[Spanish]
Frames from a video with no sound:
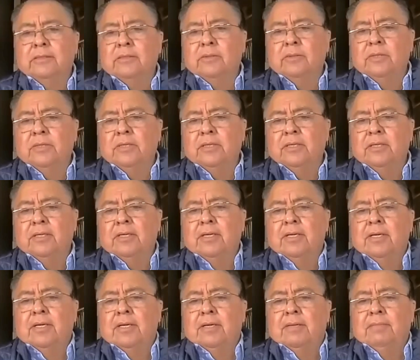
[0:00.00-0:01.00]
Oye,
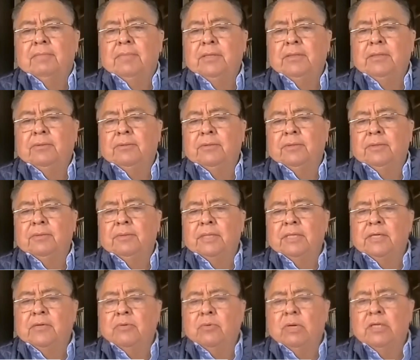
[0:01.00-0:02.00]
Víctor Iván,
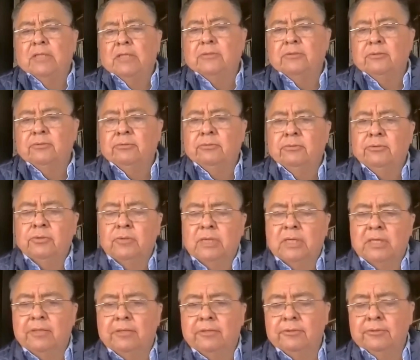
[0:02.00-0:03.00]
¿y cuáles son tus
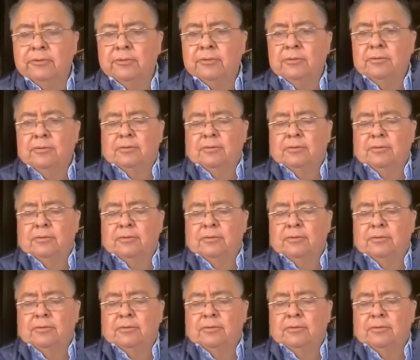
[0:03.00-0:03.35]
horarios?